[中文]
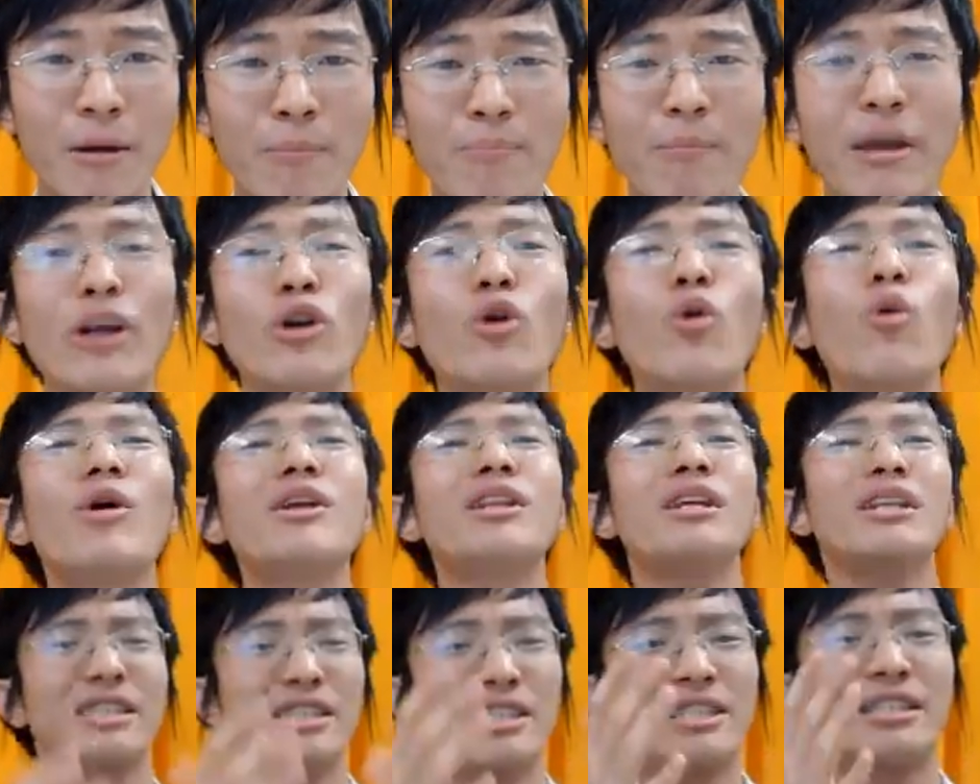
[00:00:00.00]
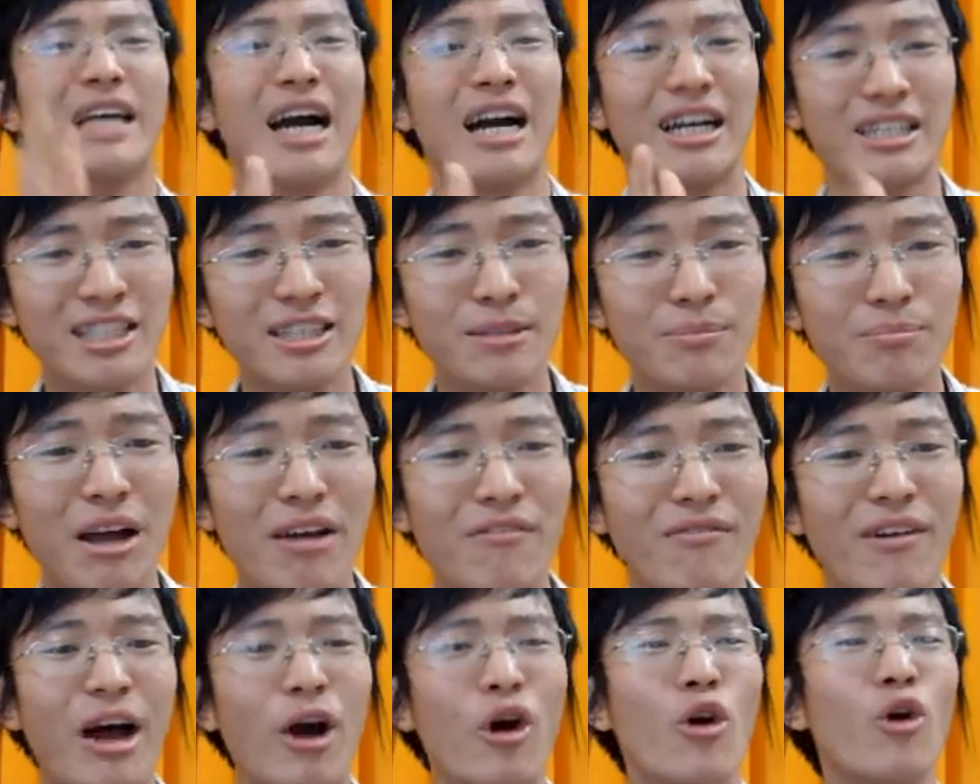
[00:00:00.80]
美国一定想尽
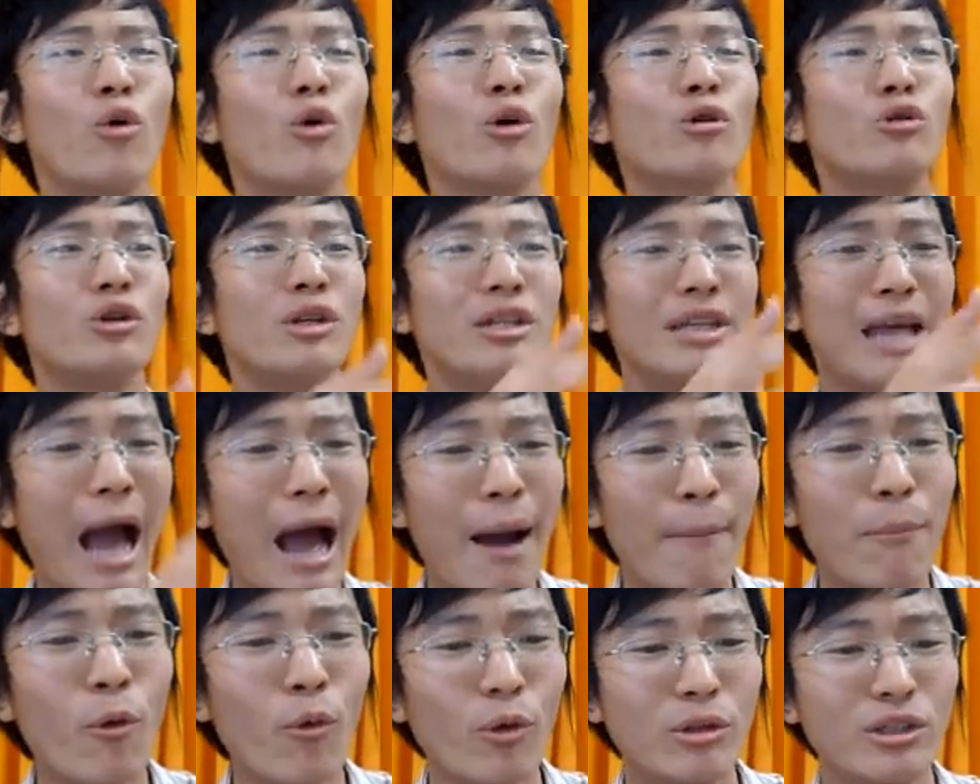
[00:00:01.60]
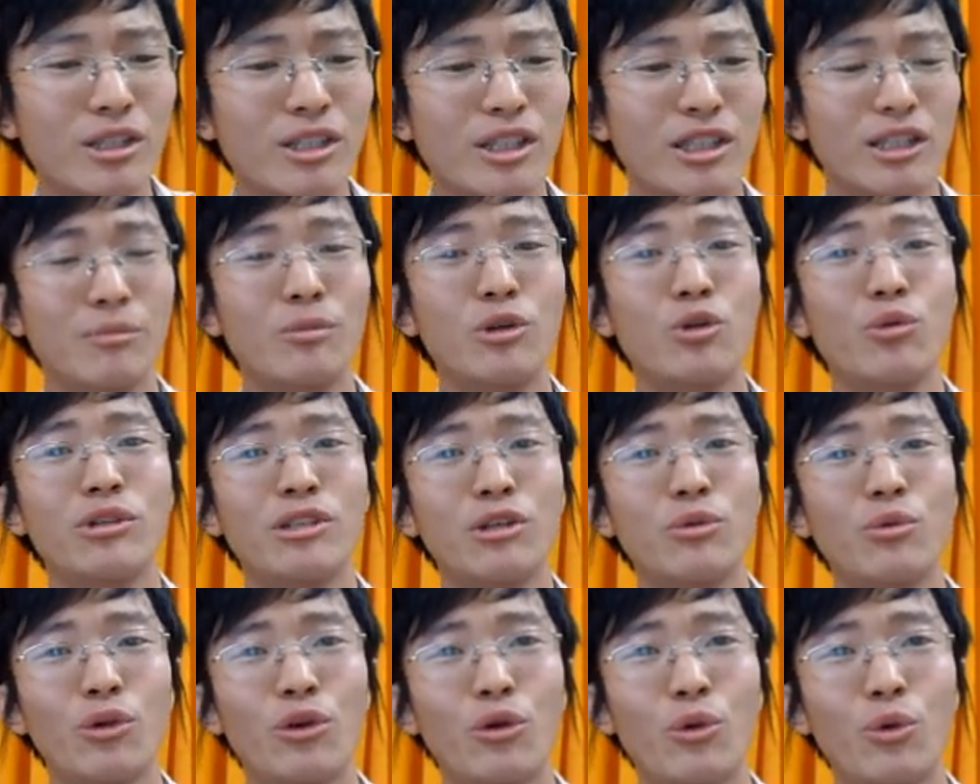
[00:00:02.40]
办法会去压迫这个食品卫
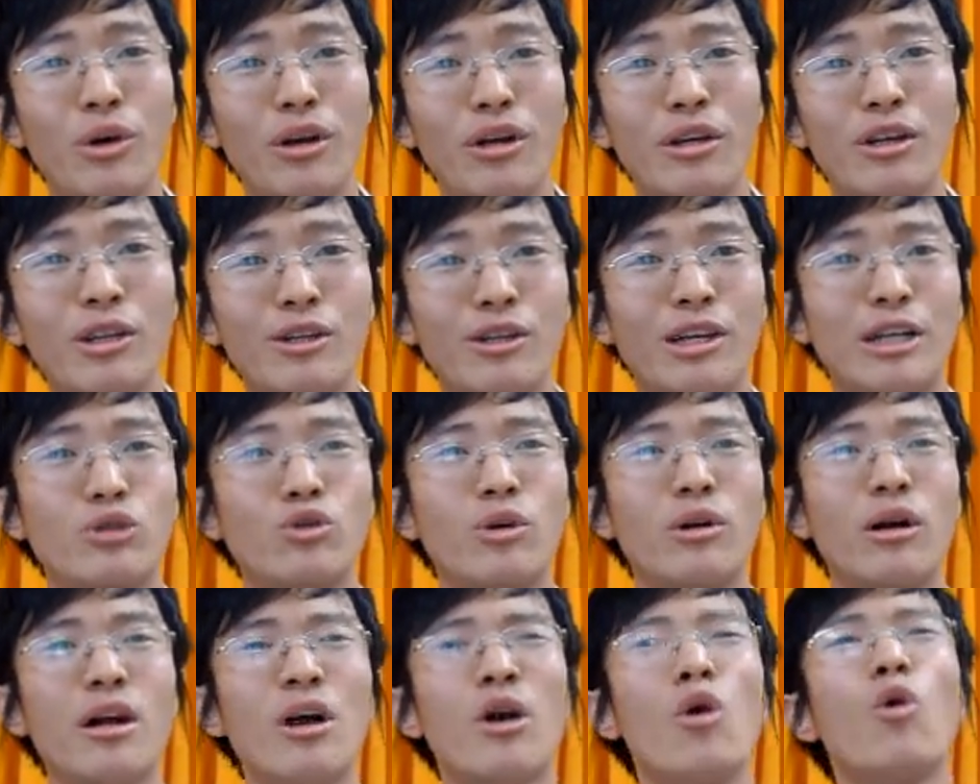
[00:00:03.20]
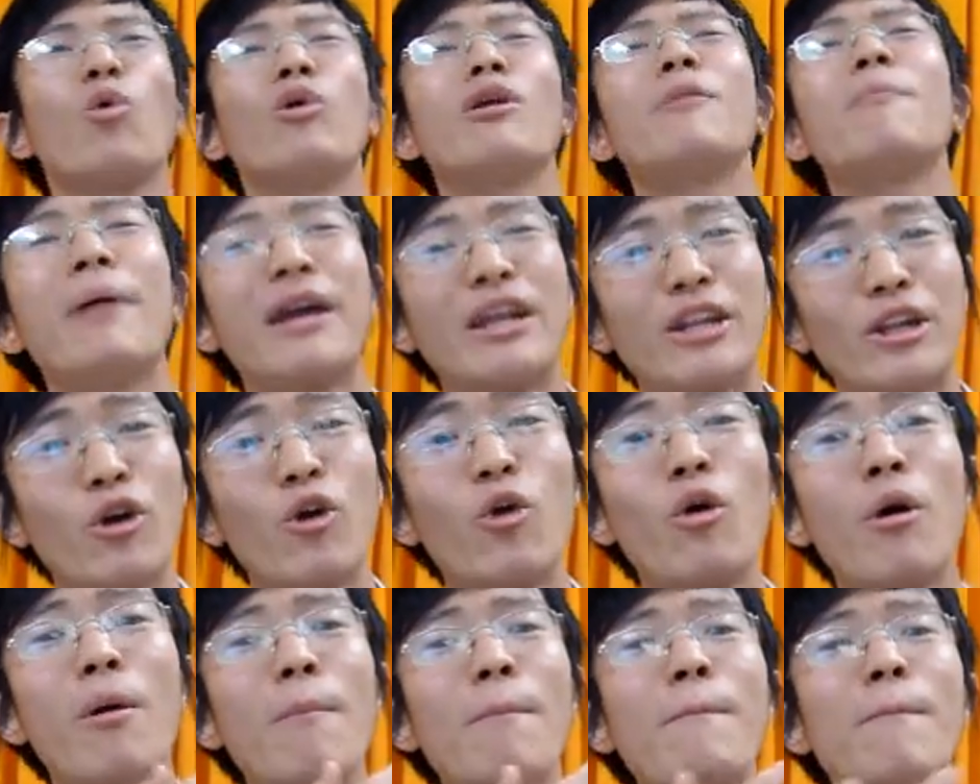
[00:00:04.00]
生委员会，你想说我们美
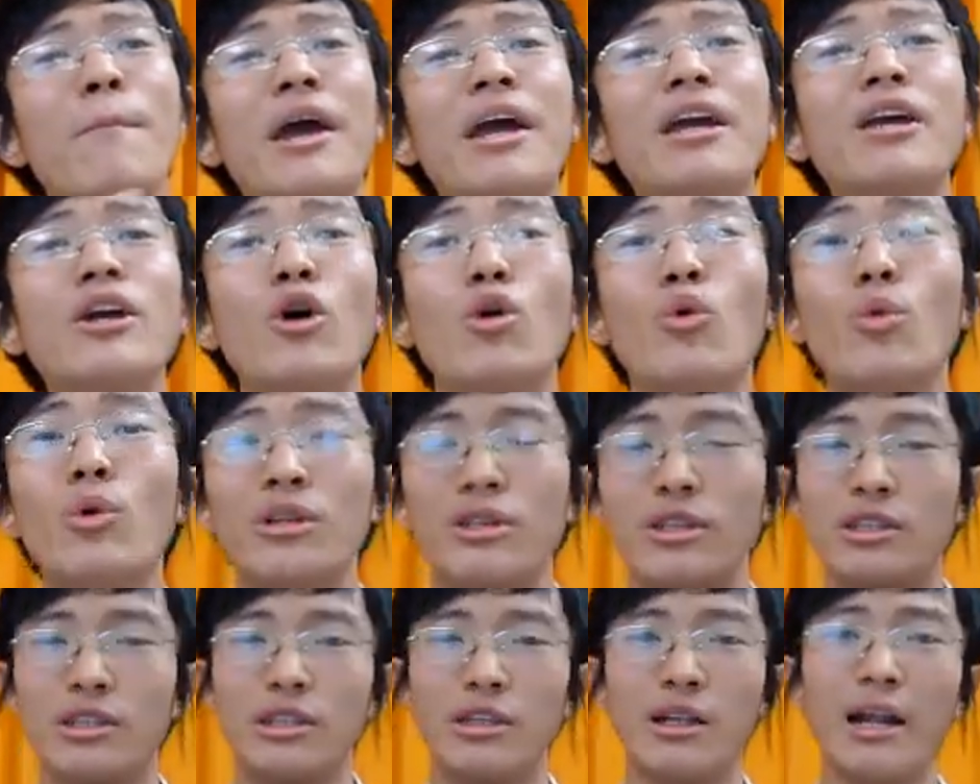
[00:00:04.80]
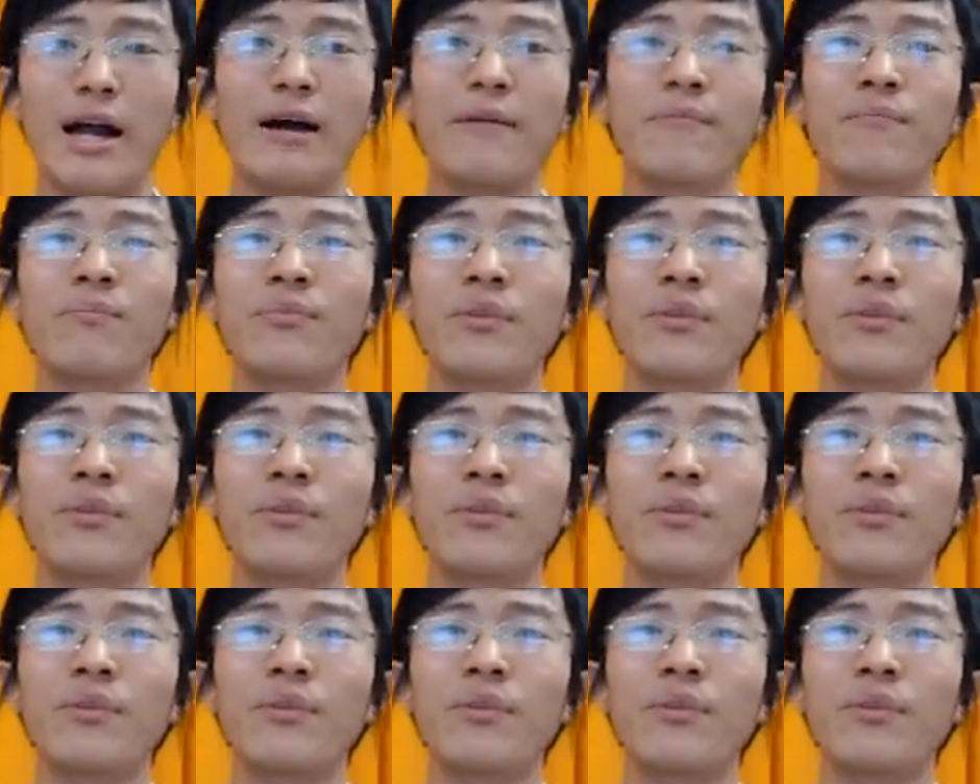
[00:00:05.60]
牛没有问题啦。